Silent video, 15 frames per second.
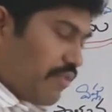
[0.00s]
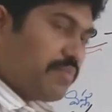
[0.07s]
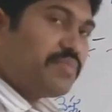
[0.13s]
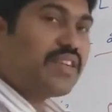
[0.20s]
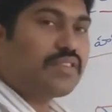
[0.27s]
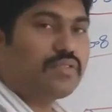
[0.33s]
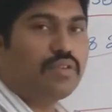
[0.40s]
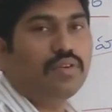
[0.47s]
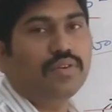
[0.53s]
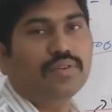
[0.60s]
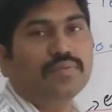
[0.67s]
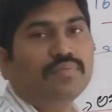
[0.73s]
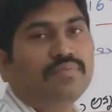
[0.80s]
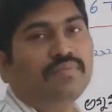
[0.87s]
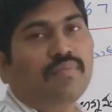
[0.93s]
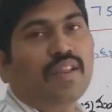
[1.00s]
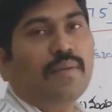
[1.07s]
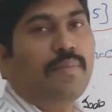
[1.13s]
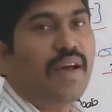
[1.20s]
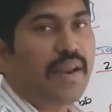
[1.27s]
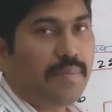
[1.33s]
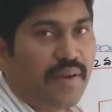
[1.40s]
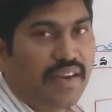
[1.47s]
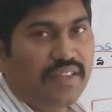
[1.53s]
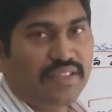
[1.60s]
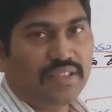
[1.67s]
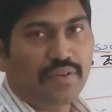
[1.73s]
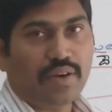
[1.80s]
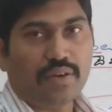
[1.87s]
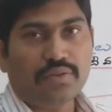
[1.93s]
వంశస్థులు
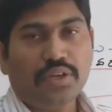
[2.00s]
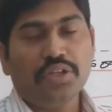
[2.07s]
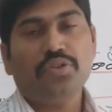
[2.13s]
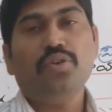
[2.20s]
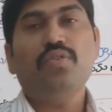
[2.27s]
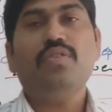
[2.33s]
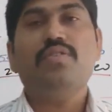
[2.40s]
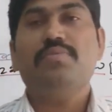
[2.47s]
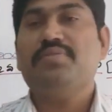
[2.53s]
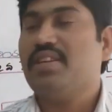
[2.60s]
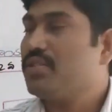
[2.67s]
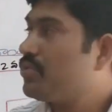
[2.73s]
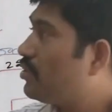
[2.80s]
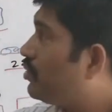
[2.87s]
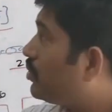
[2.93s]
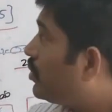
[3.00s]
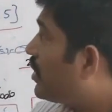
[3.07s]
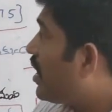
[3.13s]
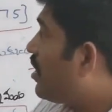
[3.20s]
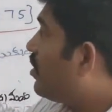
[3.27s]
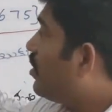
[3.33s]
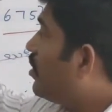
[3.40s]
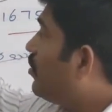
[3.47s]
పరిపాలించేవాళ్ళు ఈ తుళువ వంశస్థులు కూడా